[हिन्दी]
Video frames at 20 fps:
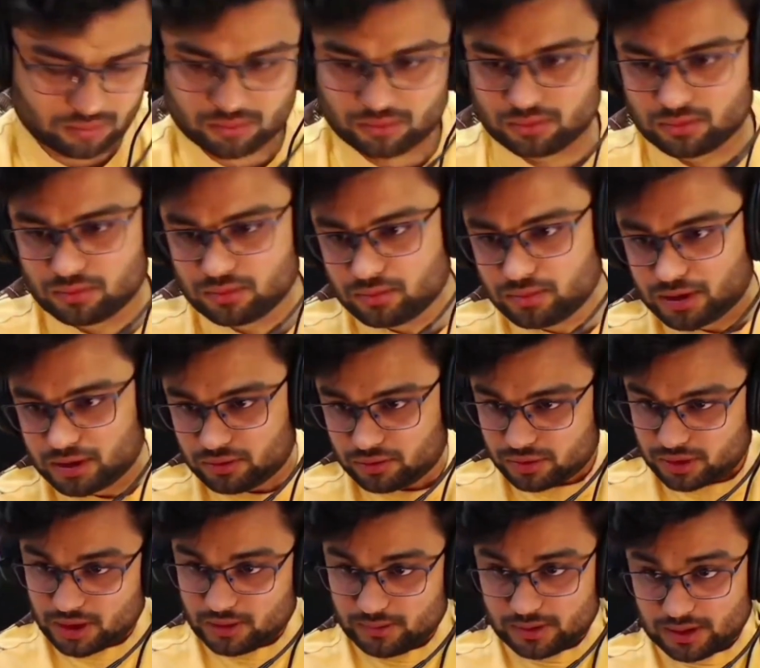बस
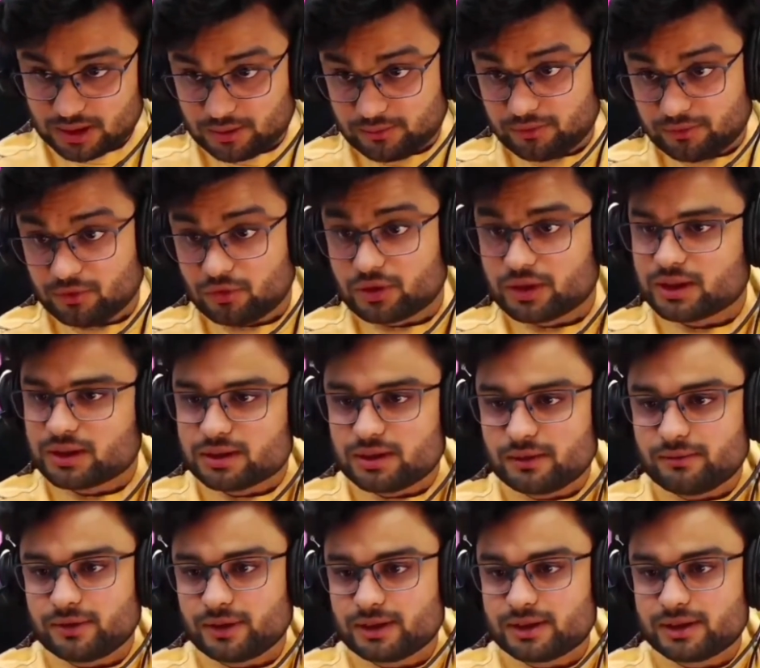उसका मतलब फोकस
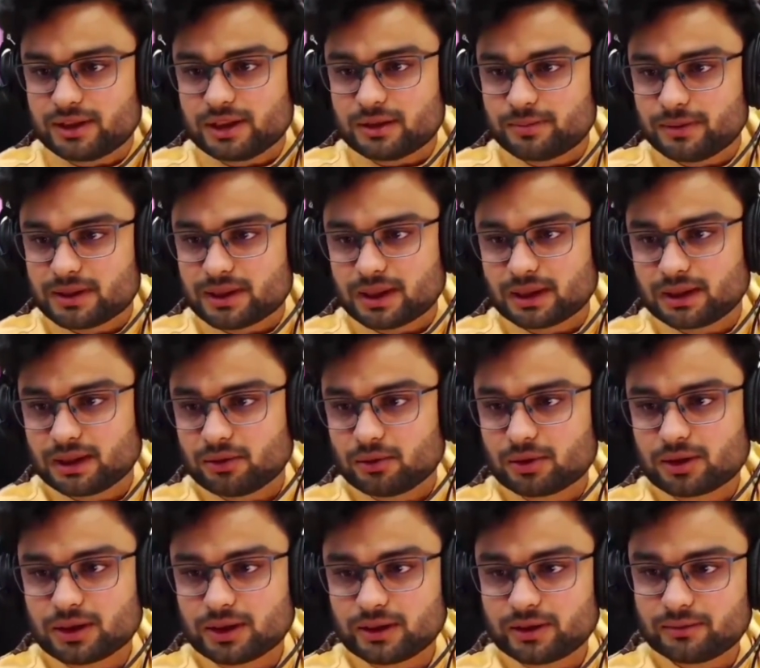डिफरेंट चीज़ पे ज़्यादा
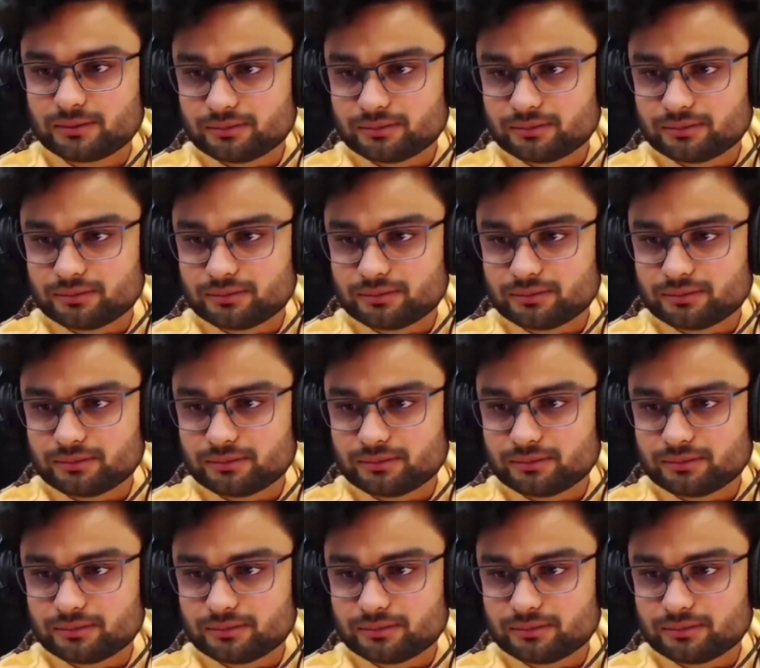होता है